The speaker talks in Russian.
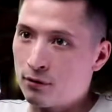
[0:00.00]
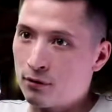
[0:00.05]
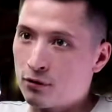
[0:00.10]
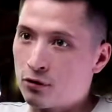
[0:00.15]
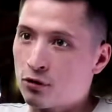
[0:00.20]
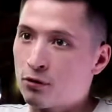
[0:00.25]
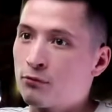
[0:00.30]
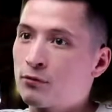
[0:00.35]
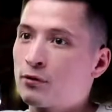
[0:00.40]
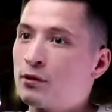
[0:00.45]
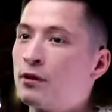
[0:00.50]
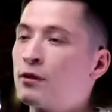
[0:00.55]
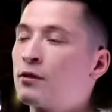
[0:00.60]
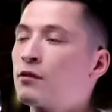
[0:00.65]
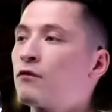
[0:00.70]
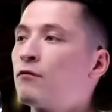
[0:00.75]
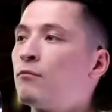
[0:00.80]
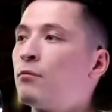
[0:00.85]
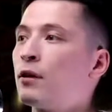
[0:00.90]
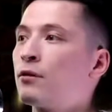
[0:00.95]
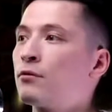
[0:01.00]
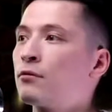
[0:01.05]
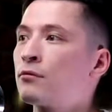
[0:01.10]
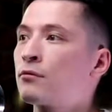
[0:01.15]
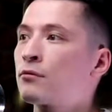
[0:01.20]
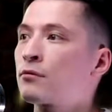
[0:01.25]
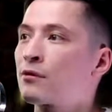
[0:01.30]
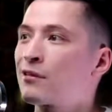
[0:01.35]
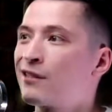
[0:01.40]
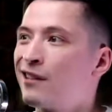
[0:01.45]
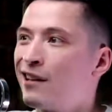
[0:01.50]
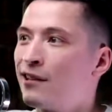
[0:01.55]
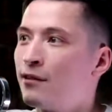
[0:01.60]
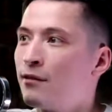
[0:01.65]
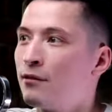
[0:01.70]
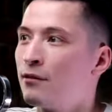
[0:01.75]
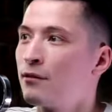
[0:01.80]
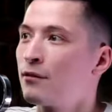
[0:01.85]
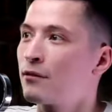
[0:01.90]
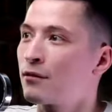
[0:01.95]
чтобы встретиться в бою с
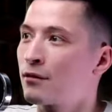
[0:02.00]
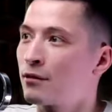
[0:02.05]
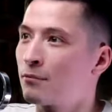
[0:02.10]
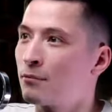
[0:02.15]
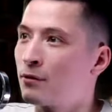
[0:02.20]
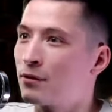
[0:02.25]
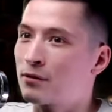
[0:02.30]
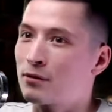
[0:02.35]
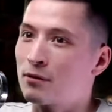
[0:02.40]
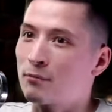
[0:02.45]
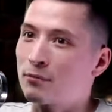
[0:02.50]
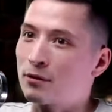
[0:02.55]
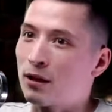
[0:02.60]
Дани, регбистом?